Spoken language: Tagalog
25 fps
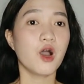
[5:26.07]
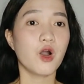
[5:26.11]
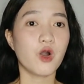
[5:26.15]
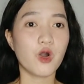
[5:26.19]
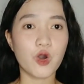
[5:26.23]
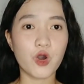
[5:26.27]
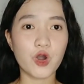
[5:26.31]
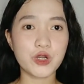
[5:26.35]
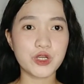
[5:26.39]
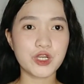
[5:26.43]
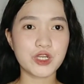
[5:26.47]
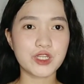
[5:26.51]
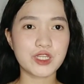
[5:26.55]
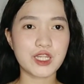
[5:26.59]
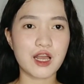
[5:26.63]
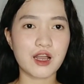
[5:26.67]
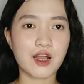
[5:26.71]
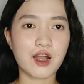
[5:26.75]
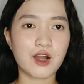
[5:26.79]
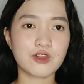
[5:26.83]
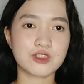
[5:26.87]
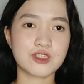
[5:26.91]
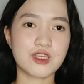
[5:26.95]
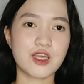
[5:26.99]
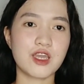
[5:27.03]
O-order
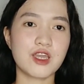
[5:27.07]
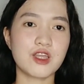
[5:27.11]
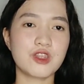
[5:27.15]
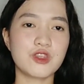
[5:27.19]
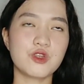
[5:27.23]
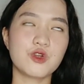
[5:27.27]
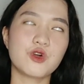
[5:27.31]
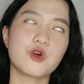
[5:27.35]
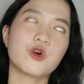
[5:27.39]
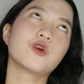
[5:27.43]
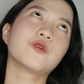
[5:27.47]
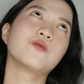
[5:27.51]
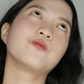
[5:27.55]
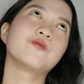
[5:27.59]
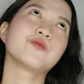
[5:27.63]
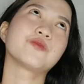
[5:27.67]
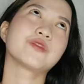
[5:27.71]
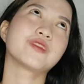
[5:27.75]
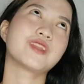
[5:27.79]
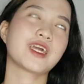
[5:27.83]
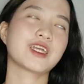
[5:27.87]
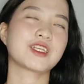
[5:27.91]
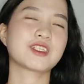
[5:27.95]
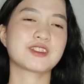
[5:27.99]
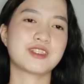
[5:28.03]
talaga ako sa inyo
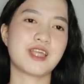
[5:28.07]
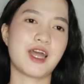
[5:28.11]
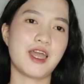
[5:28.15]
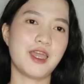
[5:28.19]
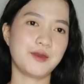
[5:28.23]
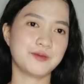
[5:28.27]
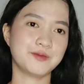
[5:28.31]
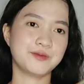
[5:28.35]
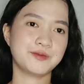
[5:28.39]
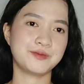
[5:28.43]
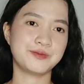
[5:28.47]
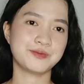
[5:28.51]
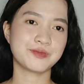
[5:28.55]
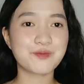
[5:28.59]
next time.